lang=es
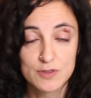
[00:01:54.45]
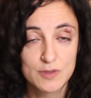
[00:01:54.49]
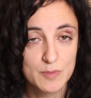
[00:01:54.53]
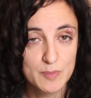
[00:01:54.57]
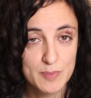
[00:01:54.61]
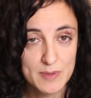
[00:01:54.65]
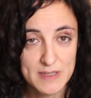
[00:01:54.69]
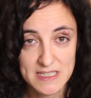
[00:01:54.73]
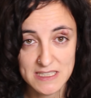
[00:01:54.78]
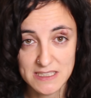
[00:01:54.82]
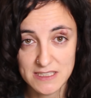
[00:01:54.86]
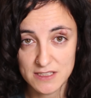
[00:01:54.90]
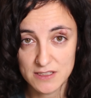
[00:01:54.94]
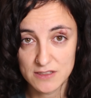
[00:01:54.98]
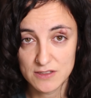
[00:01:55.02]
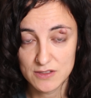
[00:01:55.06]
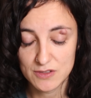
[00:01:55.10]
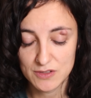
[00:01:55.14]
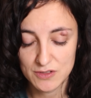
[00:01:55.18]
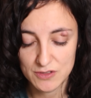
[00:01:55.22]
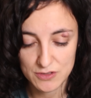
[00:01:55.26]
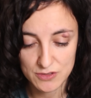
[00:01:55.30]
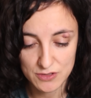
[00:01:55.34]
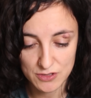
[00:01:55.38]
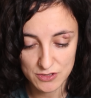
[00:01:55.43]
Tú puedes
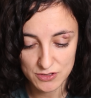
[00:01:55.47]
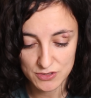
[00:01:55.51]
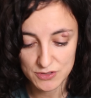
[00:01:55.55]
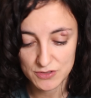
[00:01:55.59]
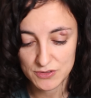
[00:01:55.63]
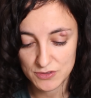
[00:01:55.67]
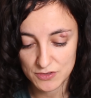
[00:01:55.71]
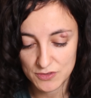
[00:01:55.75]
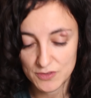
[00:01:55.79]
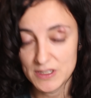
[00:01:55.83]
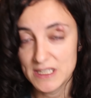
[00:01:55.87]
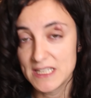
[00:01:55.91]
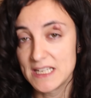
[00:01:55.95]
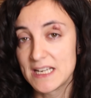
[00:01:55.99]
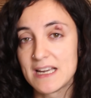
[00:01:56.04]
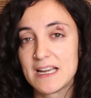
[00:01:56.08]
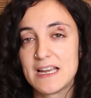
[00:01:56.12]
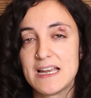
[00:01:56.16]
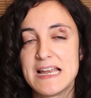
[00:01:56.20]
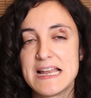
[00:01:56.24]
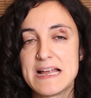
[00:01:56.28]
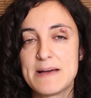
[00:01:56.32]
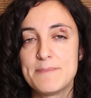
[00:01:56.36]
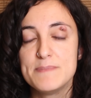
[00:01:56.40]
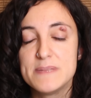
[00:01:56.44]
construir
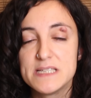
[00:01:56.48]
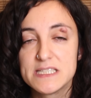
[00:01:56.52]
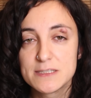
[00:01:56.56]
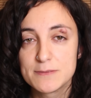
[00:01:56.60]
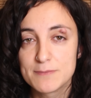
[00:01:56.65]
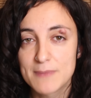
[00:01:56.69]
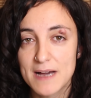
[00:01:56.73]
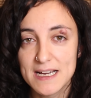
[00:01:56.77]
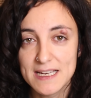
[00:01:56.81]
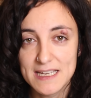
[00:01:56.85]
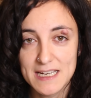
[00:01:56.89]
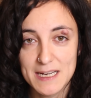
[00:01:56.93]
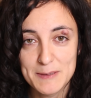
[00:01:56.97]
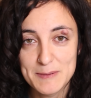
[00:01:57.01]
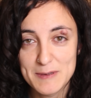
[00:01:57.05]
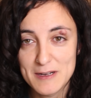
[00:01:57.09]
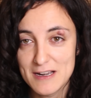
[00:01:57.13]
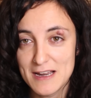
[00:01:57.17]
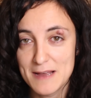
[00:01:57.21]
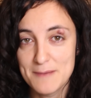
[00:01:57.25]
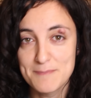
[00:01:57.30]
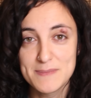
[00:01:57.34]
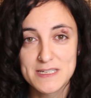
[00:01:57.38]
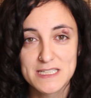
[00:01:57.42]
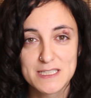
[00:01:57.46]
la misma crema,
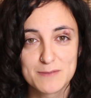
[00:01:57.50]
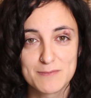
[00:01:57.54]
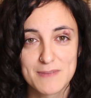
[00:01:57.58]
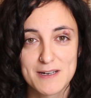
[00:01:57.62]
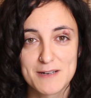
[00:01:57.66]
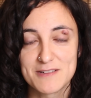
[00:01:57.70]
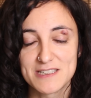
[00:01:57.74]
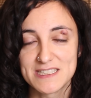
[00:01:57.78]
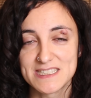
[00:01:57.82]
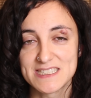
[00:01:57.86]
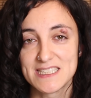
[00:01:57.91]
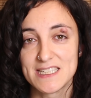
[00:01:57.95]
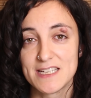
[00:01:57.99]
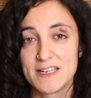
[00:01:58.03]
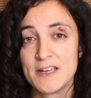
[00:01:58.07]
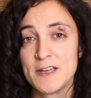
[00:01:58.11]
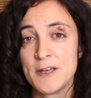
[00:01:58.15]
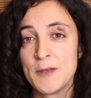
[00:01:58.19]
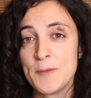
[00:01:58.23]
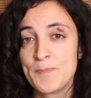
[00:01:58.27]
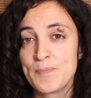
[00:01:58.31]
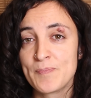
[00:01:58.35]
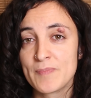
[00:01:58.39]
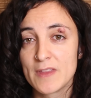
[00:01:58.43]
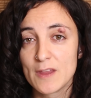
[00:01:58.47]
la misma base,
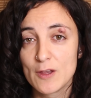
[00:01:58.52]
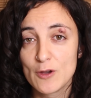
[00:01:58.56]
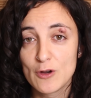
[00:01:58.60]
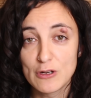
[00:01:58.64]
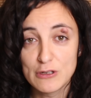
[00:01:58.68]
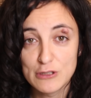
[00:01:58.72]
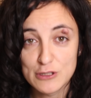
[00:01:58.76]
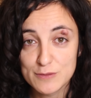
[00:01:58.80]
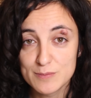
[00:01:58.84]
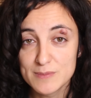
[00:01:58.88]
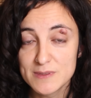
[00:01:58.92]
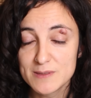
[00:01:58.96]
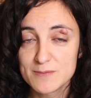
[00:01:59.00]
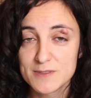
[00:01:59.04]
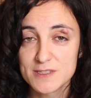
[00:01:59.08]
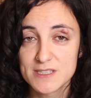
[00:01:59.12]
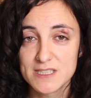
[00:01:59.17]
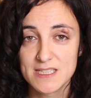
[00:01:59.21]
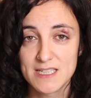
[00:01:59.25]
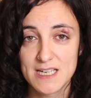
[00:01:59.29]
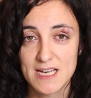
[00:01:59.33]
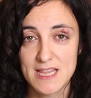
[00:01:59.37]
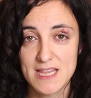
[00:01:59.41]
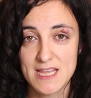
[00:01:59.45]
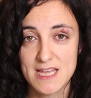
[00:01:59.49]
con los mismos
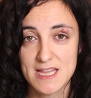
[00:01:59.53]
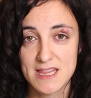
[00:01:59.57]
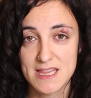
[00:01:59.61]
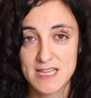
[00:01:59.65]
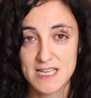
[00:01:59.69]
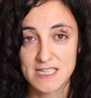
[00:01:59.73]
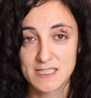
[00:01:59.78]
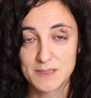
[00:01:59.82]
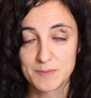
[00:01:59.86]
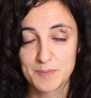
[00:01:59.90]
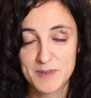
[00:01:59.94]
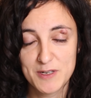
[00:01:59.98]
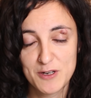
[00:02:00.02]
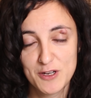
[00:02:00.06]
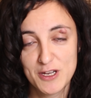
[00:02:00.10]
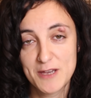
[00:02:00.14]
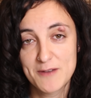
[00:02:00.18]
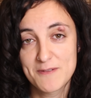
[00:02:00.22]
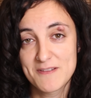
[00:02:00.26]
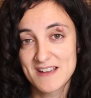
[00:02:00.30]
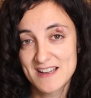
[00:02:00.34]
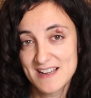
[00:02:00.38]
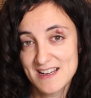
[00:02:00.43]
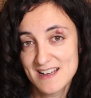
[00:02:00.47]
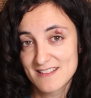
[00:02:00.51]
ingredientes, pero
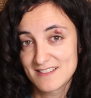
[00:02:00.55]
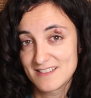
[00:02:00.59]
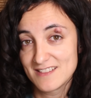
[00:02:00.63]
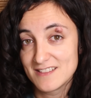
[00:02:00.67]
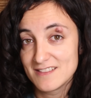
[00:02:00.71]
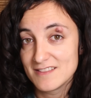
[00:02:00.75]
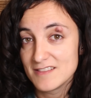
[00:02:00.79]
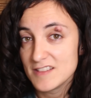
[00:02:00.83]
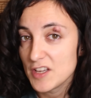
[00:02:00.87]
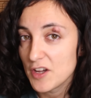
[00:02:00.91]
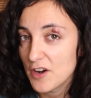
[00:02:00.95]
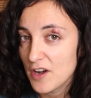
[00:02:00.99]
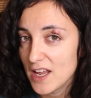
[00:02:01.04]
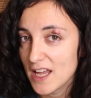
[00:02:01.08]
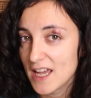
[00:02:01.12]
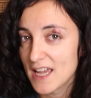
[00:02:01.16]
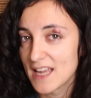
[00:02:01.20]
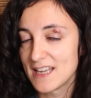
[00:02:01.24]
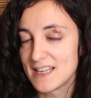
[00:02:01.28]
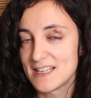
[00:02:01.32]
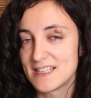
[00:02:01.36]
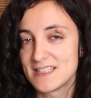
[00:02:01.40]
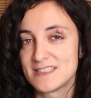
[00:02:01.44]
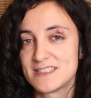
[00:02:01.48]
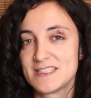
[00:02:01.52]
que vengan de
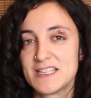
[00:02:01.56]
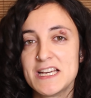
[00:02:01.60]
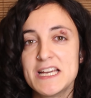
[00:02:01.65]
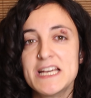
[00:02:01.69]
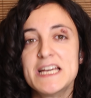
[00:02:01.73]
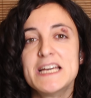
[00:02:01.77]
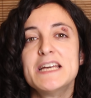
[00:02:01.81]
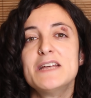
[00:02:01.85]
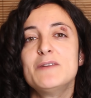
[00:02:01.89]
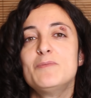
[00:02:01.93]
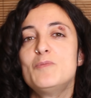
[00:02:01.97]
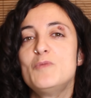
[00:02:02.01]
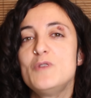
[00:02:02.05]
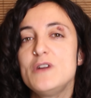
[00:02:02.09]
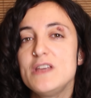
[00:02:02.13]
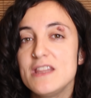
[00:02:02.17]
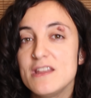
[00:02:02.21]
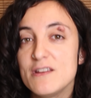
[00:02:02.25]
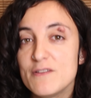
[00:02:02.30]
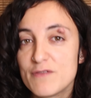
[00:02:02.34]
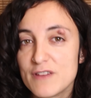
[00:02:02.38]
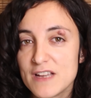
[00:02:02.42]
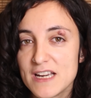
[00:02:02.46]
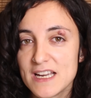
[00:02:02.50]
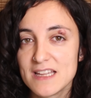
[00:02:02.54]
orígenes muy
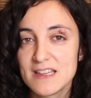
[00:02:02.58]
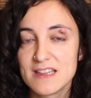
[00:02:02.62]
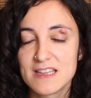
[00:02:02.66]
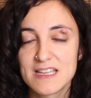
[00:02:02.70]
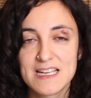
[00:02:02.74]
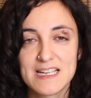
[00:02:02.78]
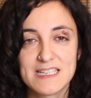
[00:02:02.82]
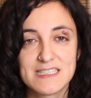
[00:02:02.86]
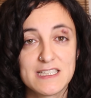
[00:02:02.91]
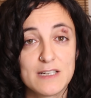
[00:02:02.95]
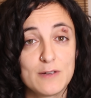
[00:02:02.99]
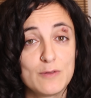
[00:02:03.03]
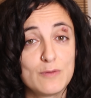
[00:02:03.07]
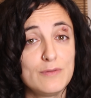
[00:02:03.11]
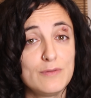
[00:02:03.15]
diferentes, de